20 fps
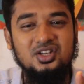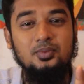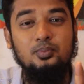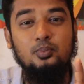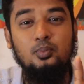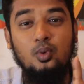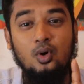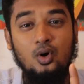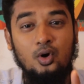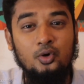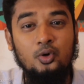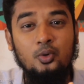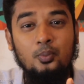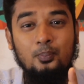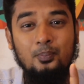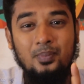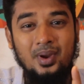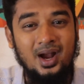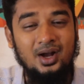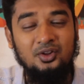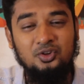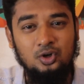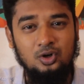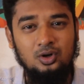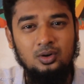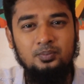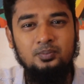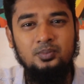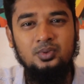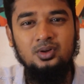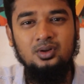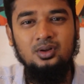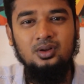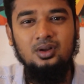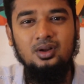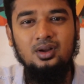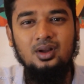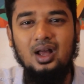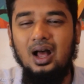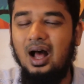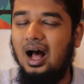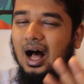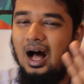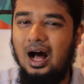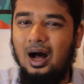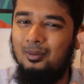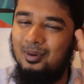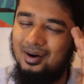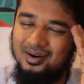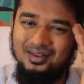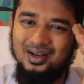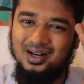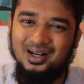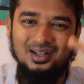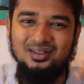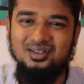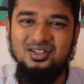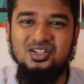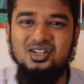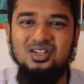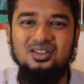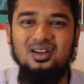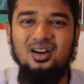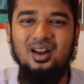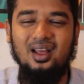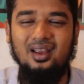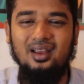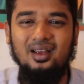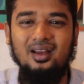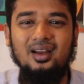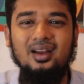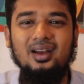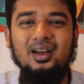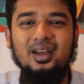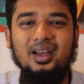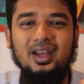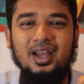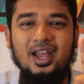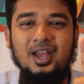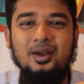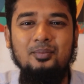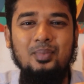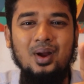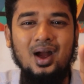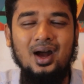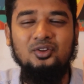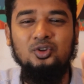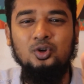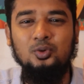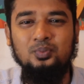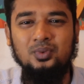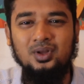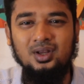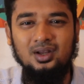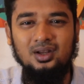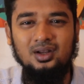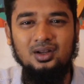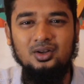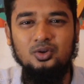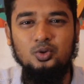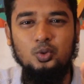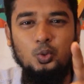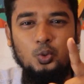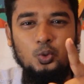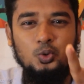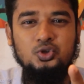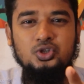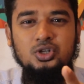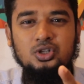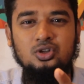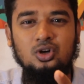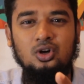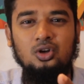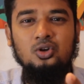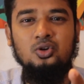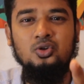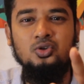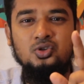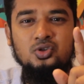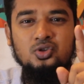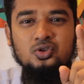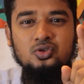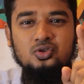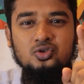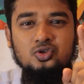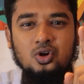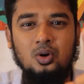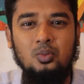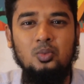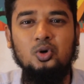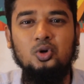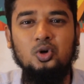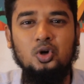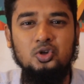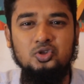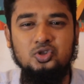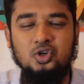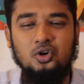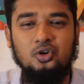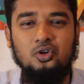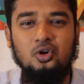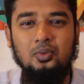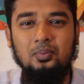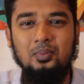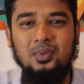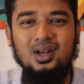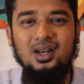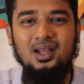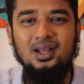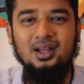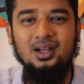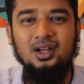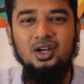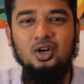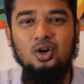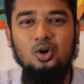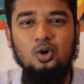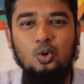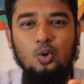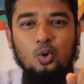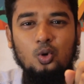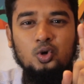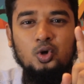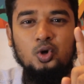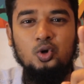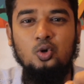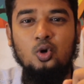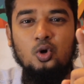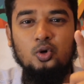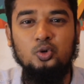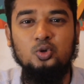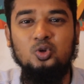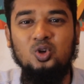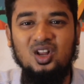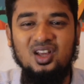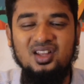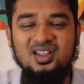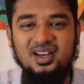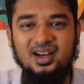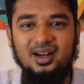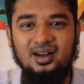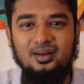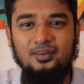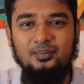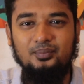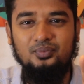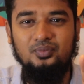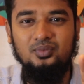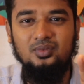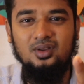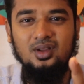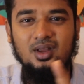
এর চেয়ে বড় বেয়াদব আমার দেখা দৃষ্টিতে নাই এই বেয়াদবকে উচিত হলো সমগ্র জনগণ মিলে ওকে গণধোলাই দেয়া